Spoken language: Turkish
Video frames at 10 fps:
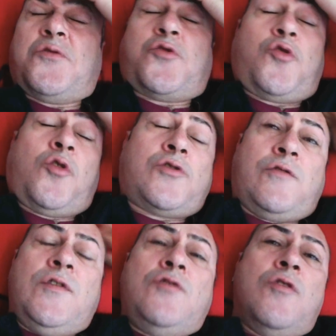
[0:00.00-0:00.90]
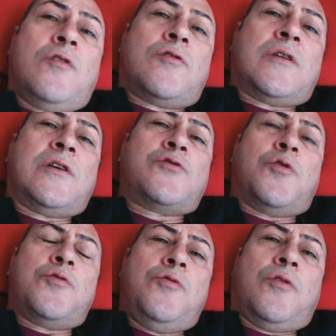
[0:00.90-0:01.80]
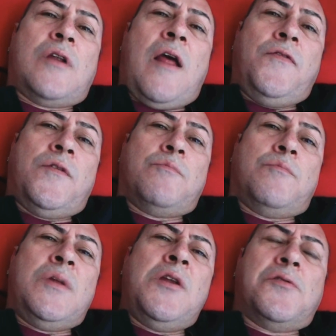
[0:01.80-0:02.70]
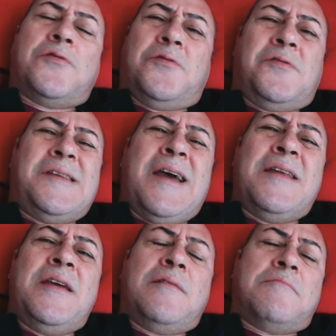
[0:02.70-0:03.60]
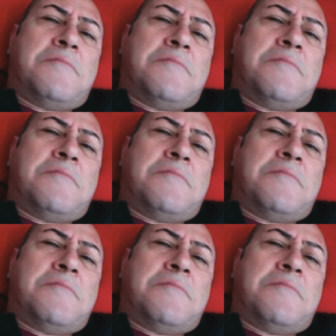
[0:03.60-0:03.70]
shorts videolarına çok yüklendim biliyorsunuz yani